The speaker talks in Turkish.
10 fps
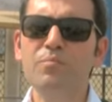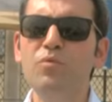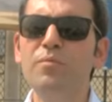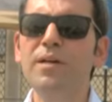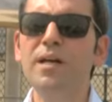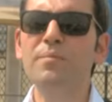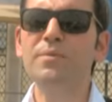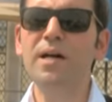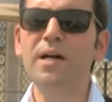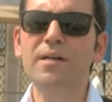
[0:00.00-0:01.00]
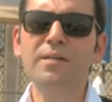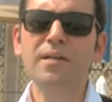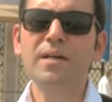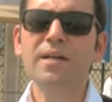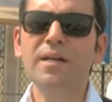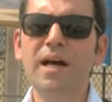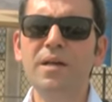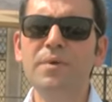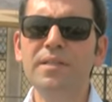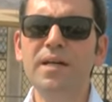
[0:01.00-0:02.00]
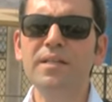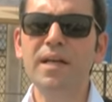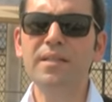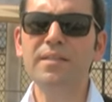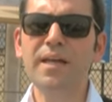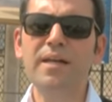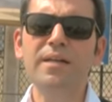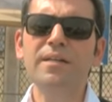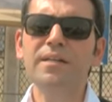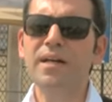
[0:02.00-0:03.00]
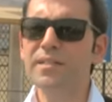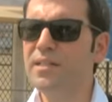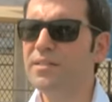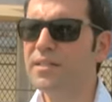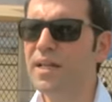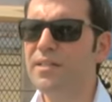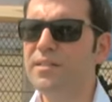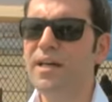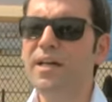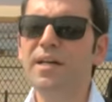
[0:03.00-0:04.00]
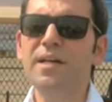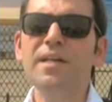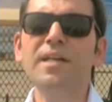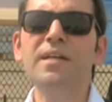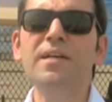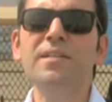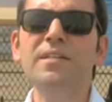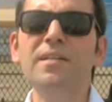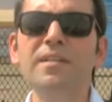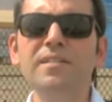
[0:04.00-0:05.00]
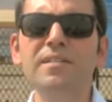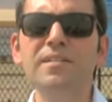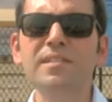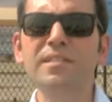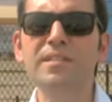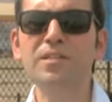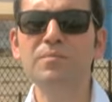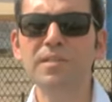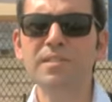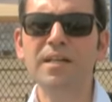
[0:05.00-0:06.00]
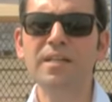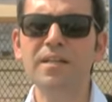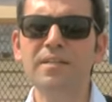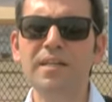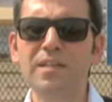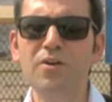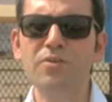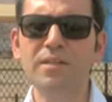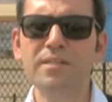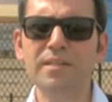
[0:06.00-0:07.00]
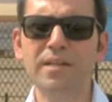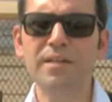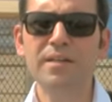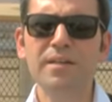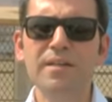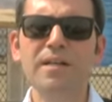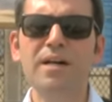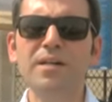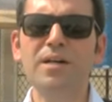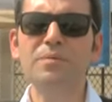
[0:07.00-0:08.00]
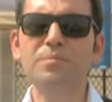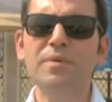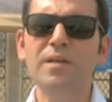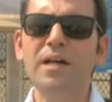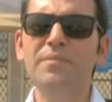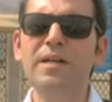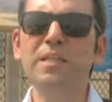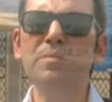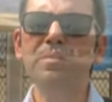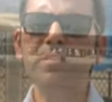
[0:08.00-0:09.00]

bu makamda kaybederken de, kazanırken de Yaradan'a nasıl sığınılması gerektiğini öğretti. Ya Rabbi. Efendimiz